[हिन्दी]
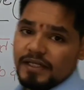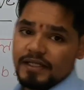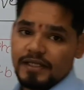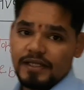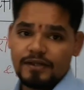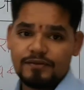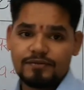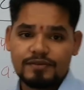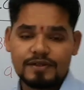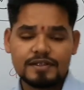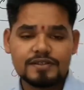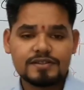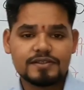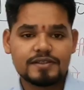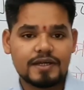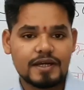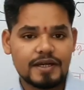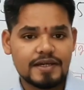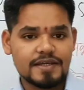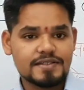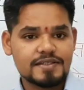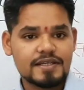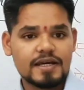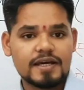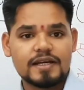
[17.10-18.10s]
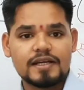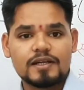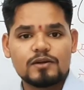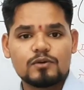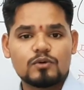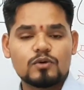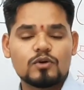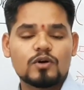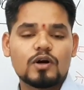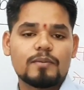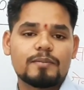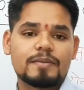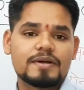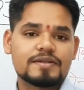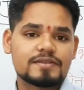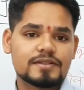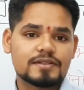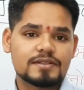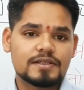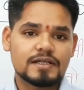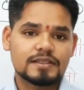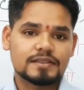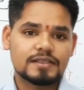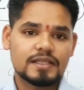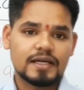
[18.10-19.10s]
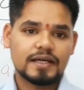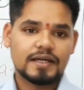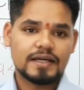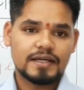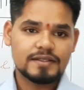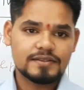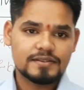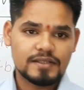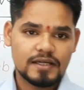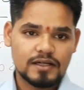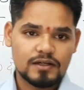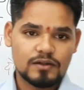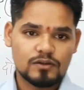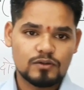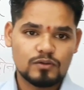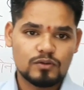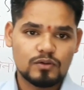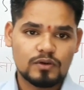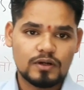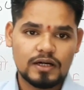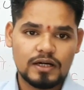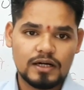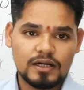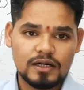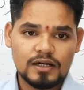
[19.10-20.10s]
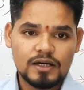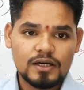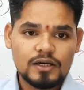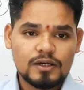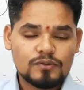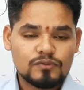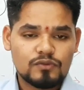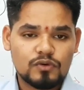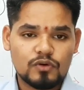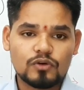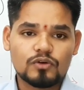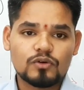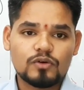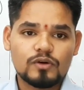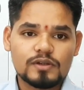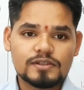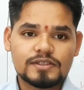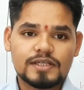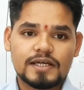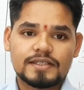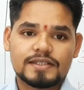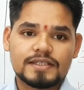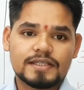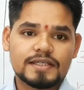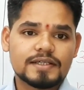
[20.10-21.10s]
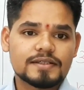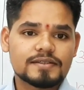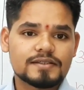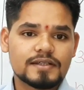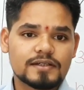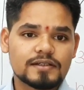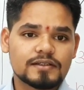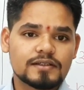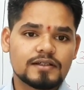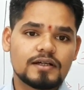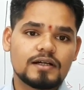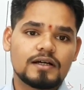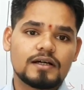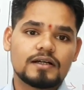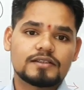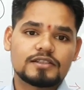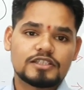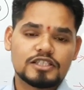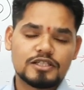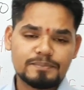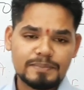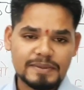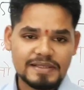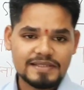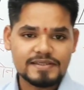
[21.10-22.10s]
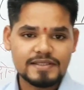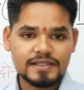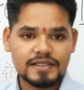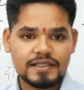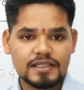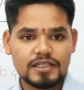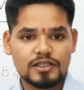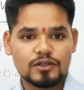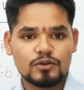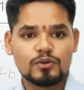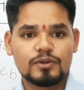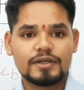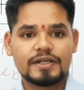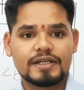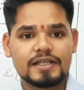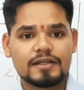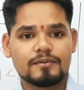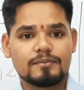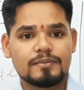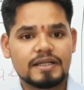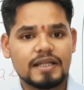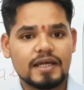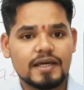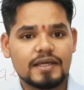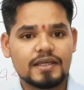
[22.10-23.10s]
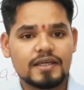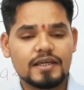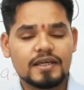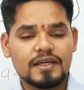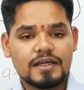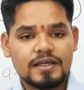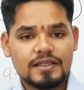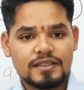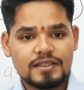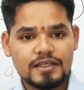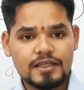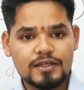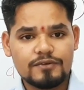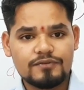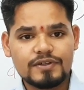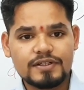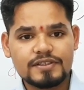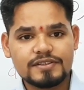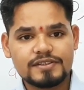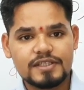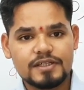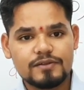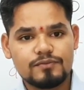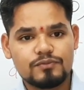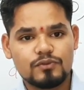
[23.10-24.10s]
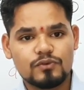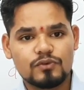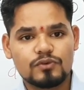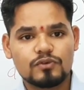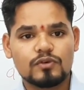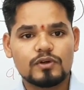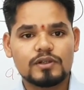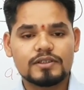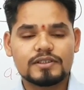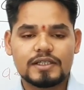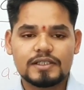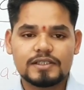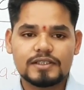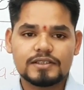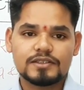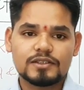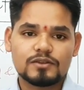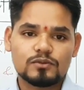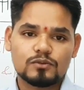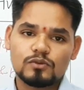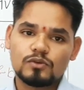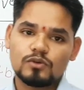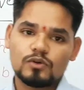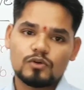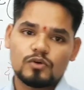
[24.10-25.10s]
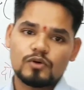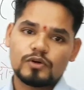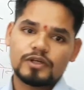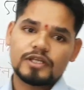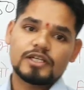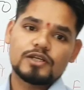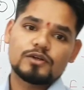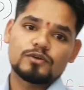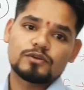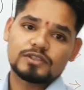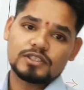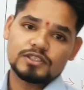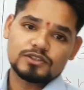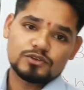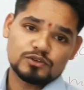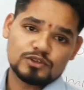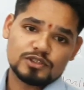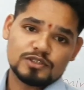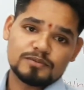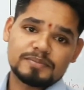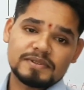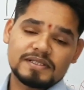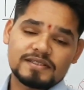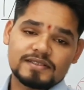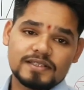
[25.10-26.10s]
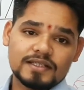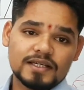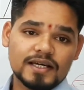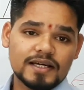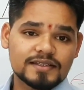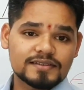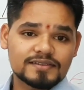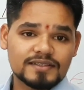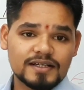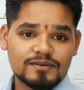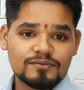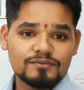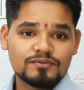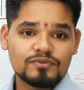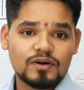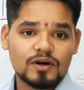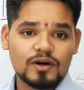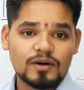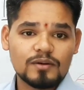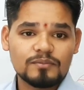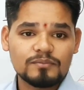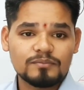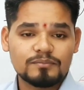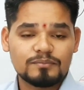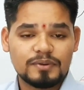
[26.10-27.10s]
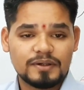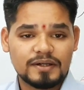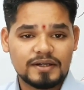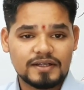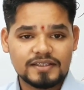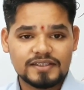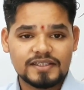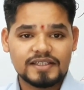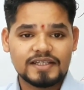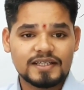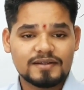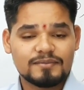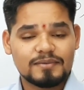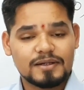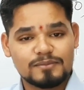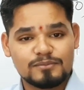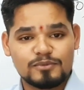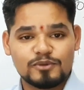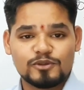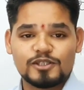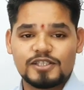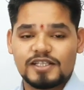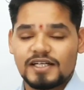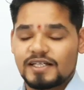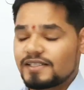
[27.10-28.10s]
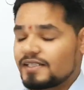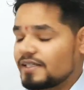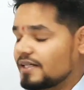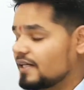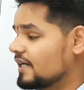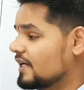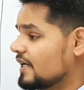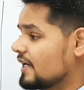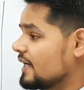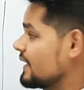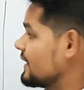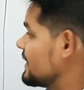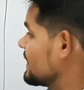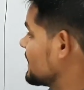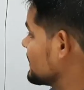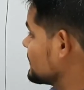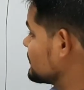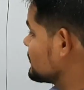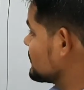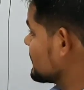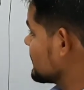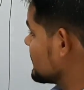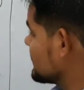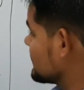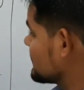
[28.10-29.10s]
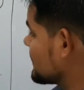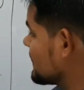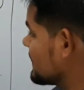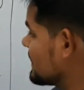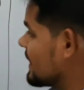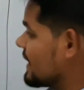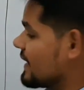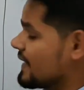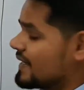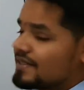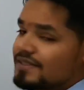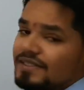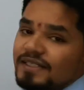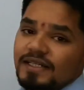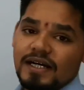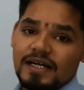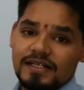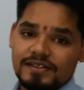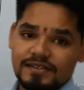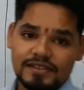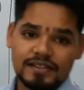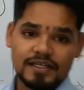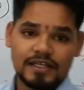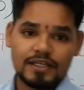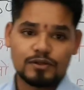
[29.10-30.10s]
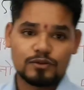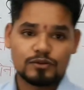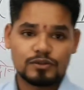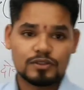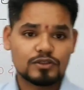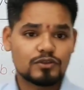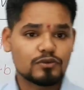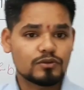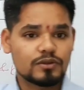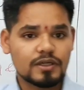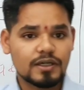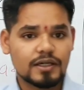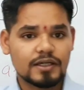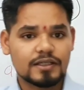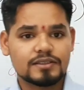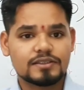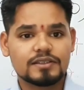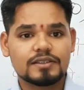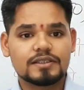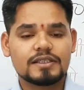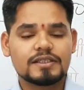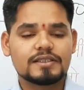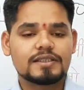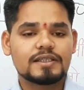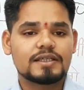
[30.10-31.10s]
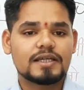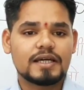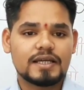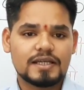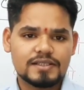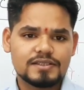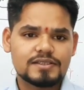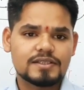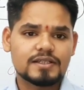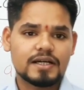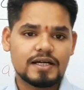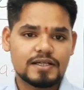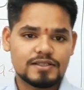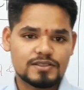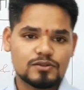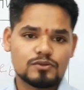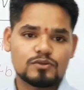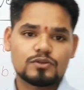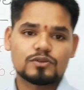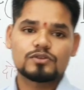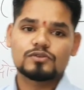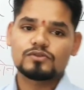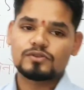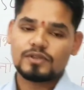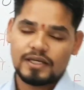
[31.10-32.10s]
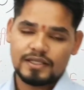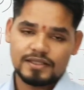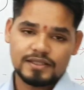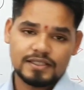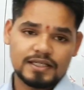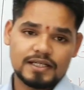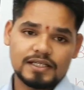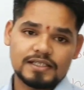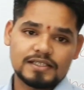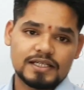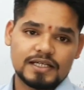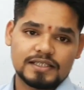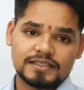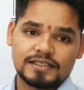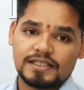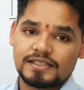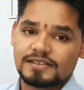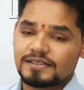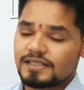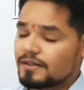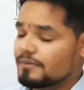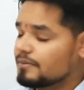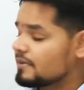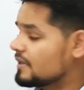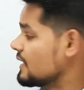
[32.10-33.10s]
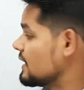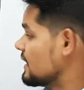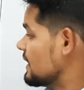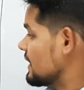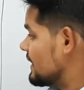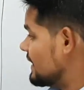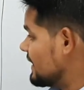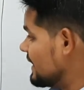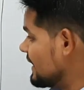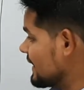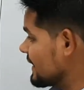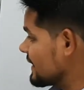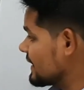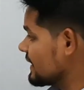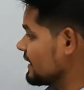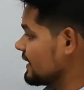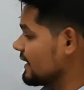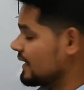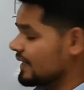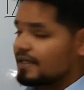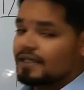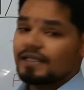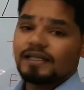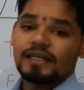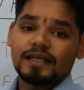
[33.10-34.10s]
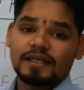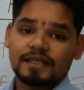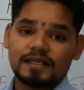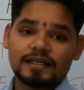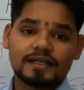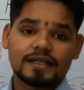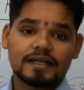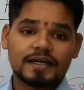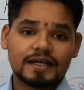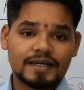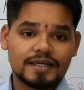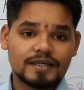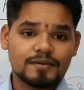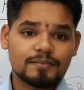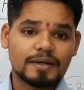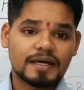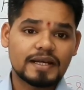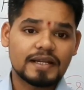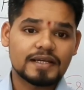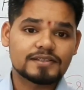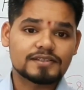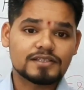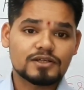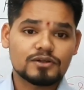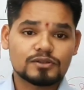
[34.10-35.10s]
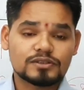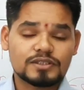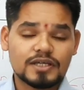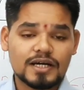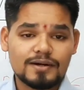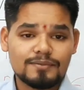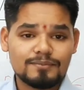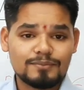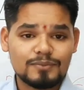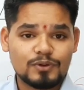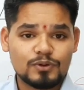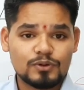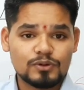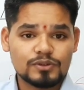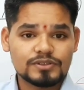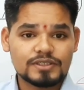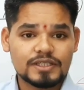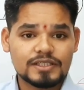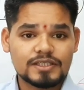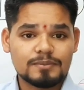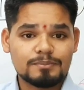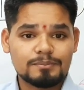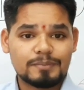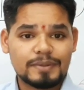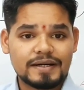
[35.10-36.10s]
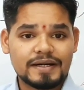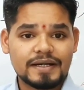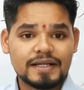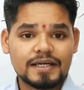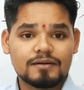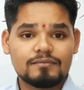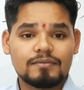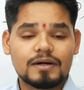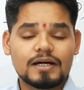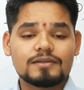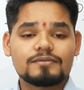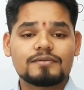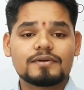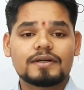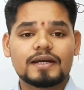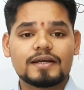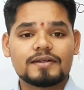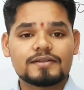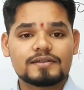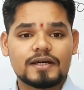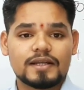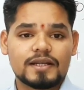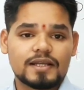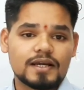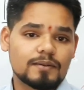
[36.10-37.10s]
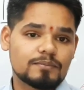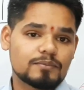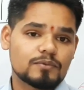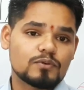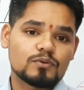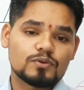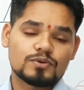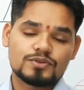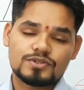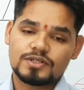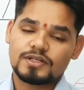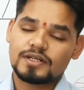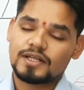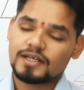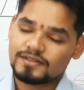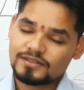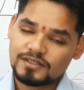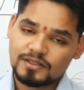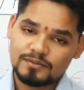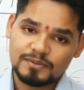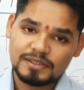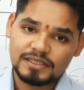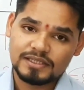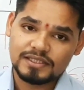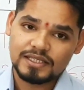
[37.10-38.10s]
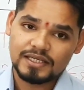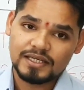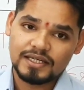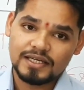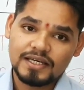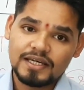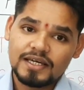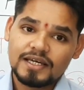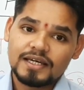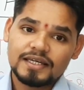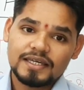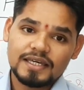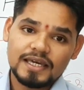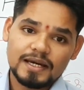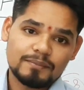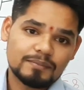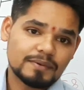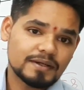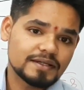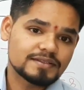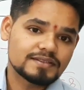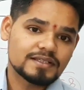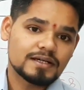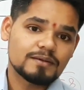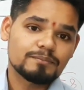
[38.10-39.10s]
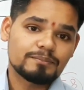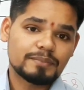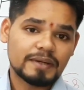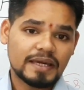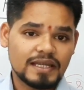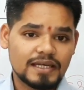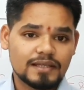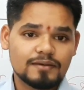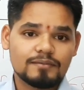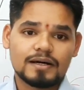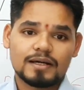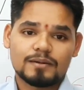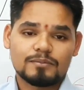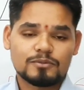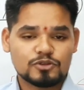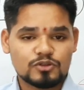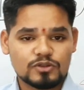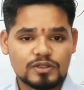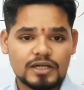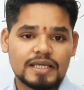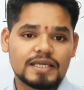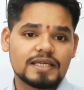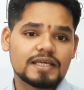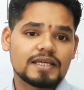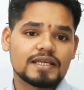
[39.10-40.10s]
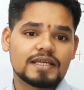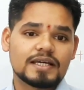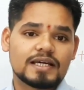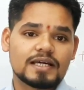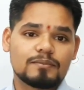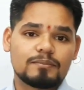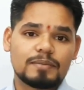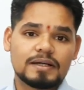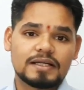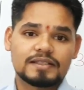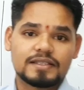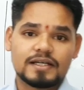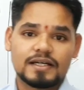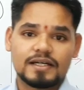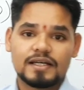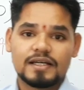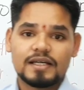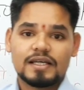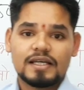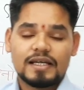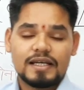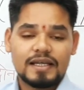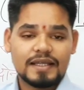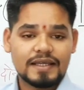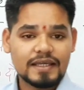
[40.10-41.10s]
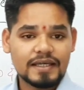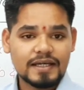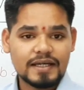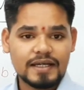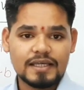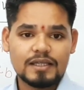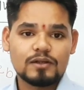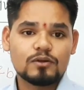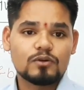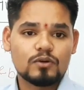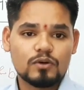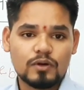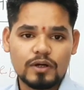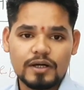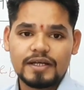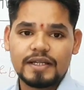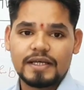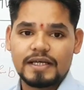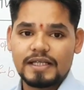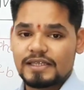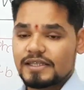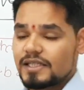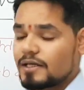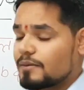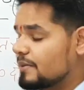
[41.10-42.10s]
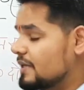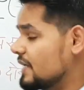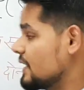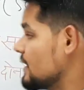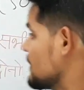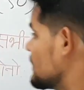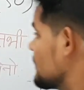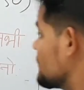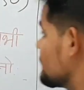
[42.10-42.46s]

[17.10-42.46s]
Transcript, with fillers: के लिए फ्रेंड्स कई सारे लोगों का मैसेज आता है कई सारे लोगों का फोन कॉल्स आती है कि सर ट्रिपल सी के लिए कोई ट्रिक बताइए देखिए फ्रेंड्स ये फोन कॉल ज्यादातर उन लोगों के लिए होता है जो ट्रिपल सी का एग्जाम फॉर्म भर देने के बाद भूल जाते हैं ठीक है जिनकी तैयारी अच्छी खासी नहीं होती क्योंकि अगर जिनकी तैयारी अच्छी खासी होगी तो शायद निकल जाता है एग्जाम लेकिन लेकिन लेकिन कई बार ऐसा होता है आप बहुत ज्यादा पढ़ने के बाद भी कई सारे आपको क्वेश्चन ऐसे मिलते हैं कि आपका एग्जाम पहली बार में तो नहीं है निकल पाता है लेकिन कई लोगों का निकलता भी है